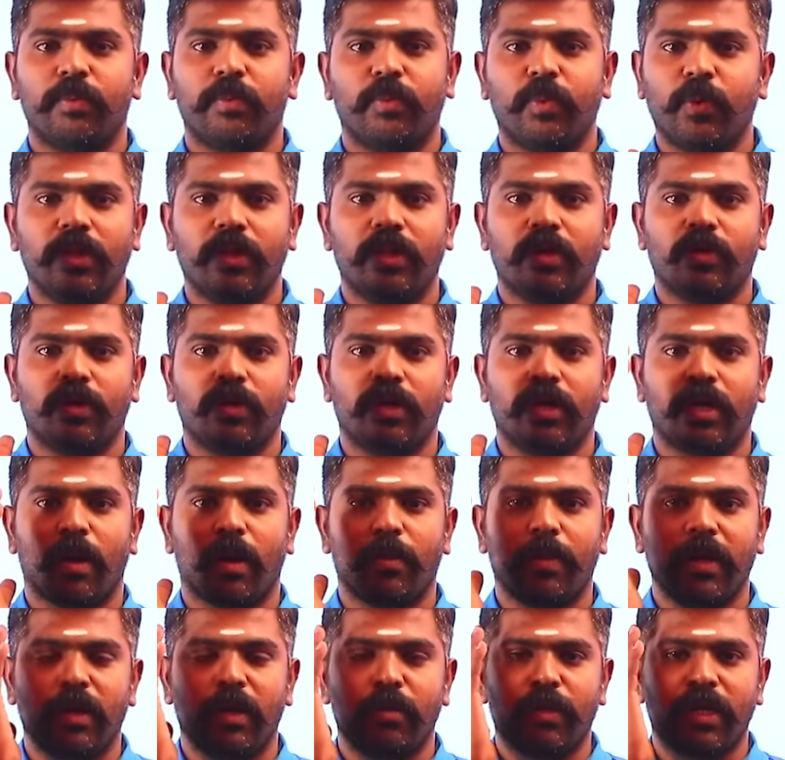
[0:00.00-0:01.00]
புரியுது உங்களுக்கு
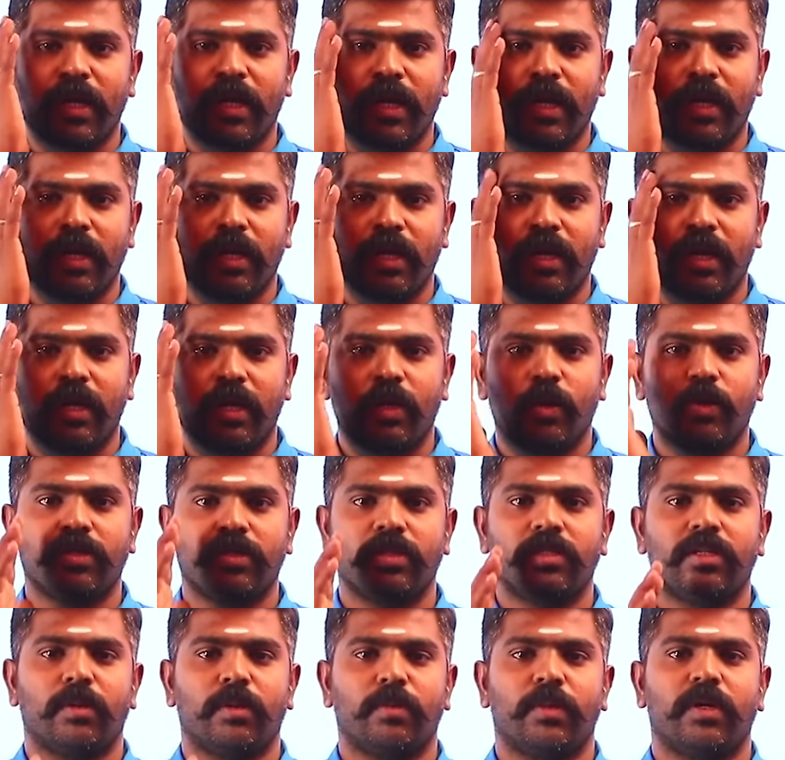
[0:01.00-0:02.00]
அப்படி நம்ம டெக்னிக்கலாக
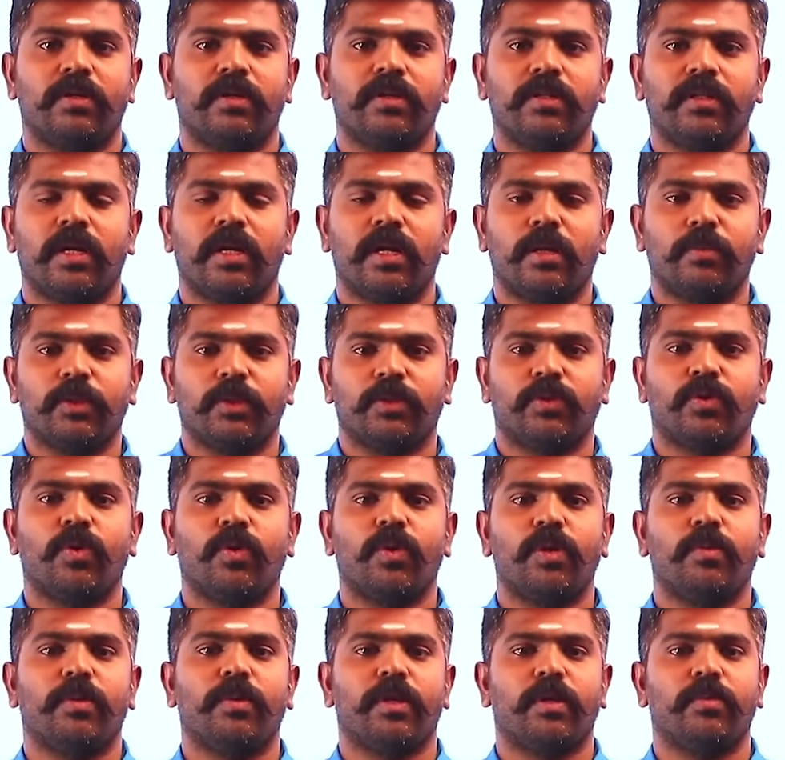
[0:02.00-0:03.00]
யோசிச்சா மட்டும்தான் நம்ம
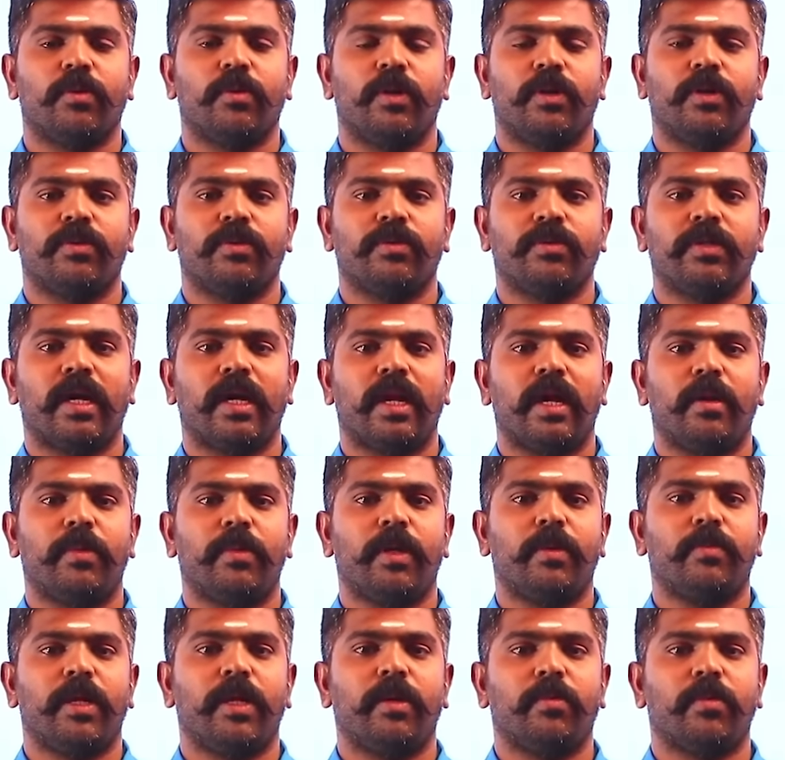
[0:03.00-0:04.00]
ஸ்கோர் பண்ண முடியும் நிறைய
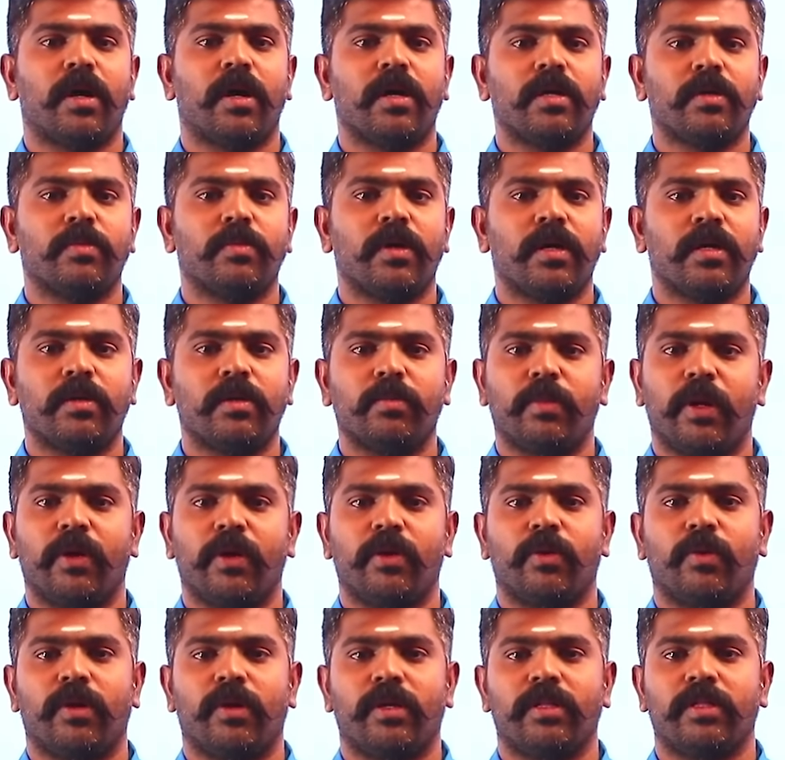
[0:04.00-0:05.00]
பேர் மாதிரி மாங்கு மாங்குன்னு
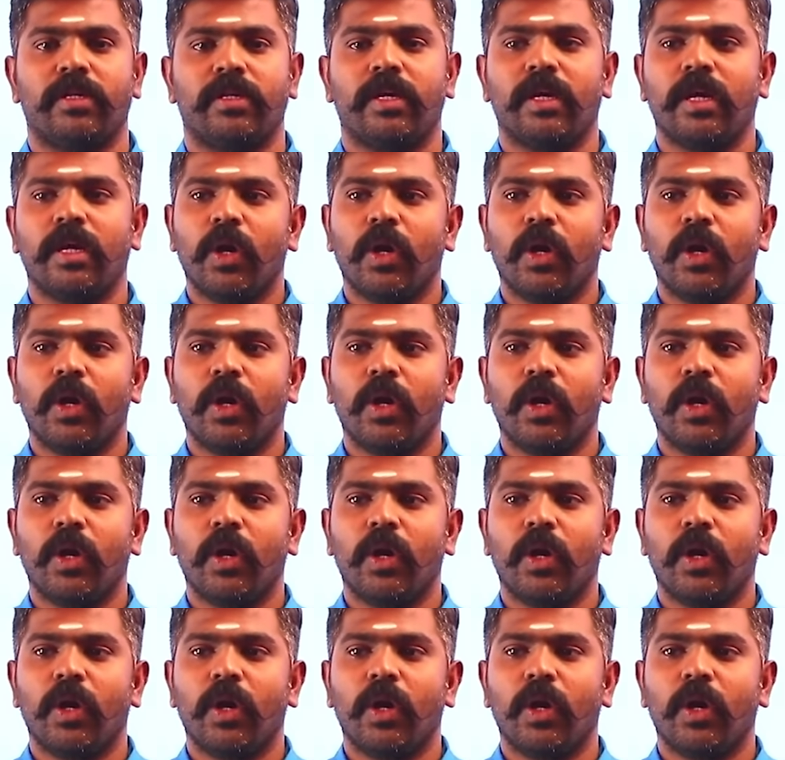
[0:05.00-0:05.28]
படிக்கக்கூடாது